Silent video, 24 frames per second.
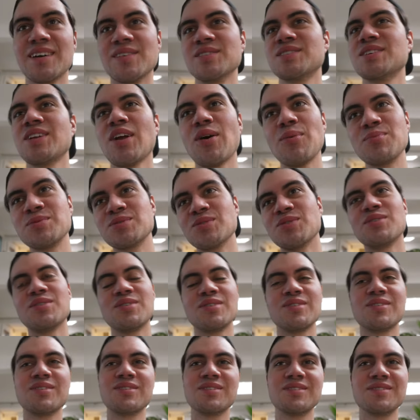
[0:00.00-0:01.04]
Aber ich glaube,
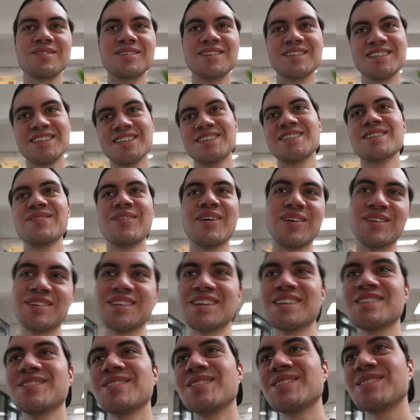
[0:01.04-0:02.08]
so sieht es immer aus,
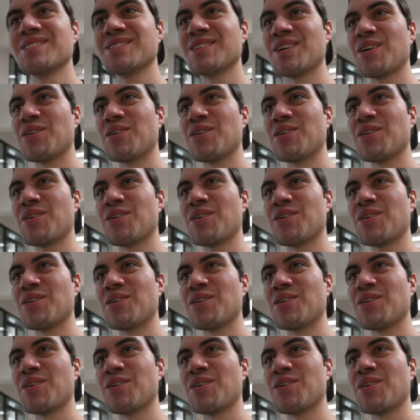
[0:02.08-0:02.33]
als würdest du